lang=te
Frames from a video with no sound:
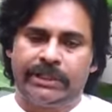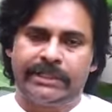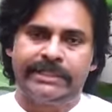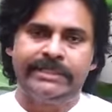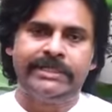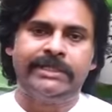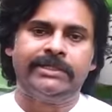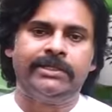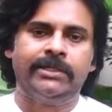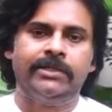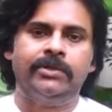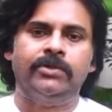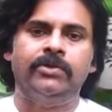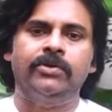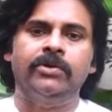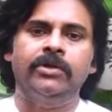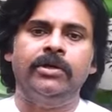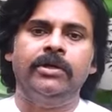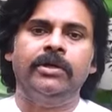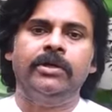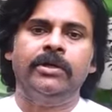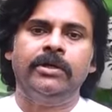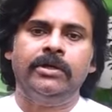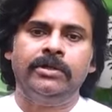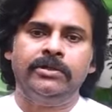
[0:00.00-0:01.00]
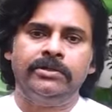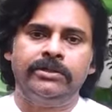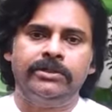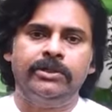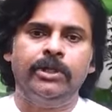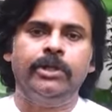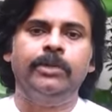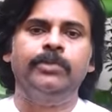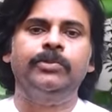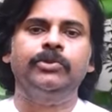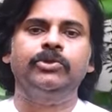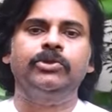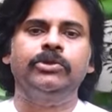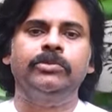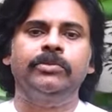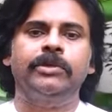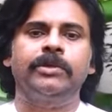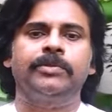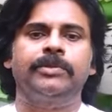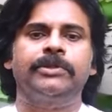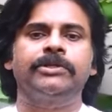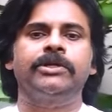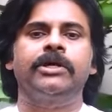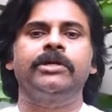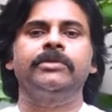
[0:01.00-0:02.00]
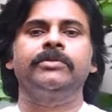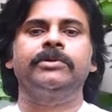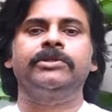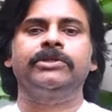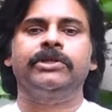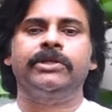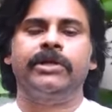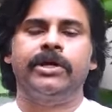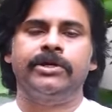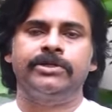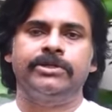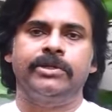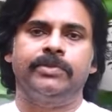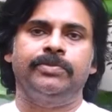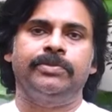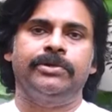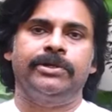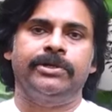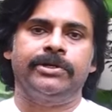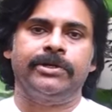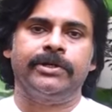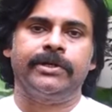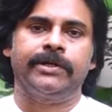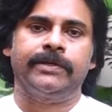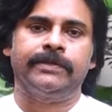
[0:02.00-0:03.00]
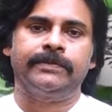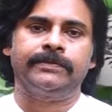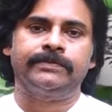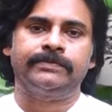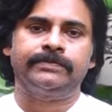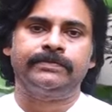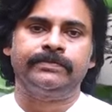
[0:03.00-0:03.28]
కృతజ్ఞతలు తెలుపుతూ మన ప్రధానమంత్రి గారు చెప్పినట్టుగా